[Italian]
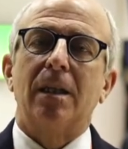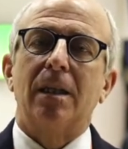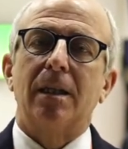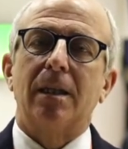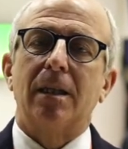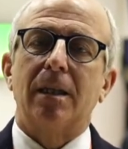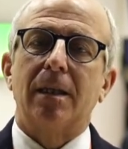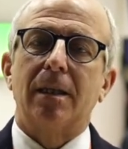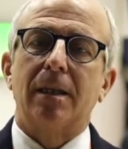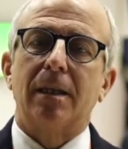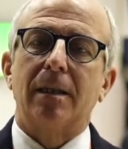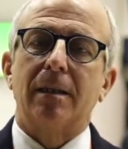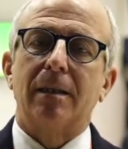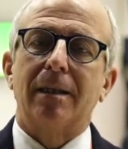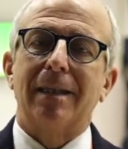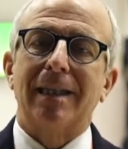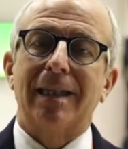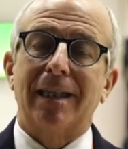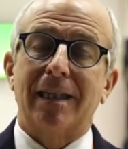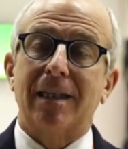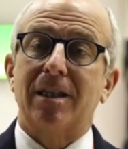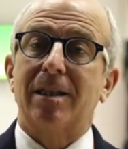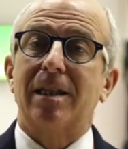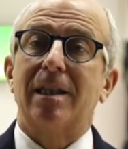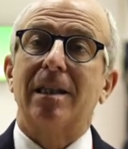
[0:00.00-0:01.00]
eh,
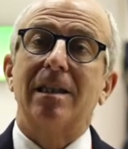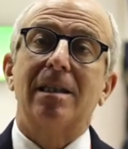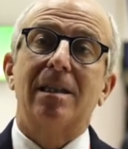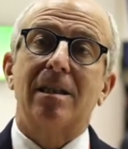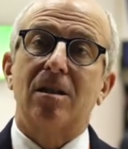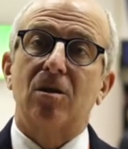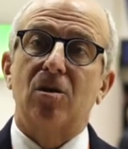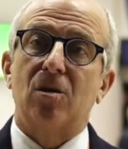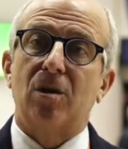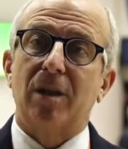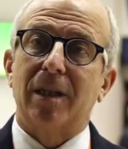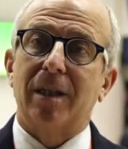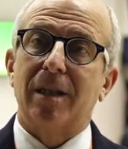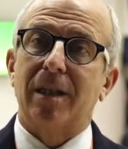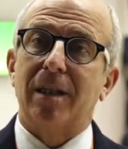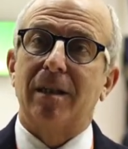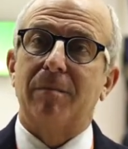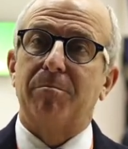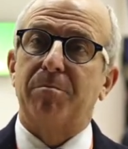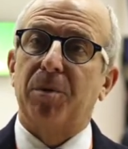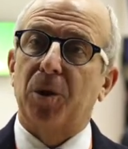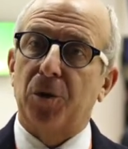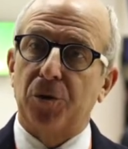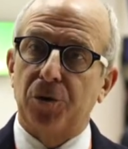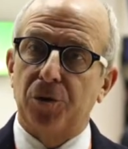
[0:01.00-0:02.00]
nella selezione
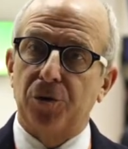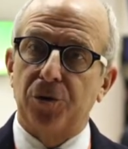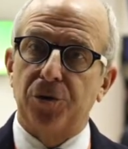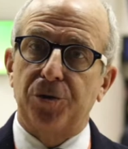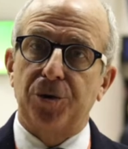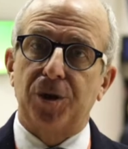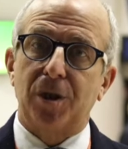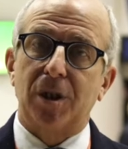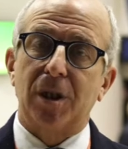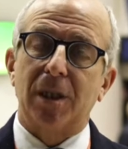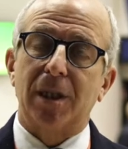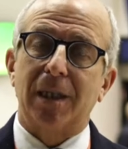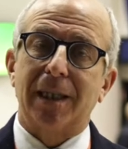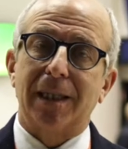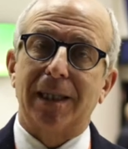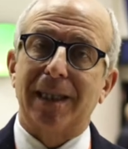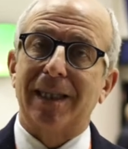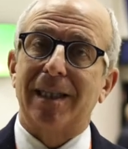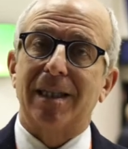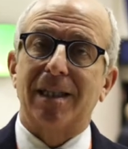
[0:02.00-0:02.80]
dei prodotti e dei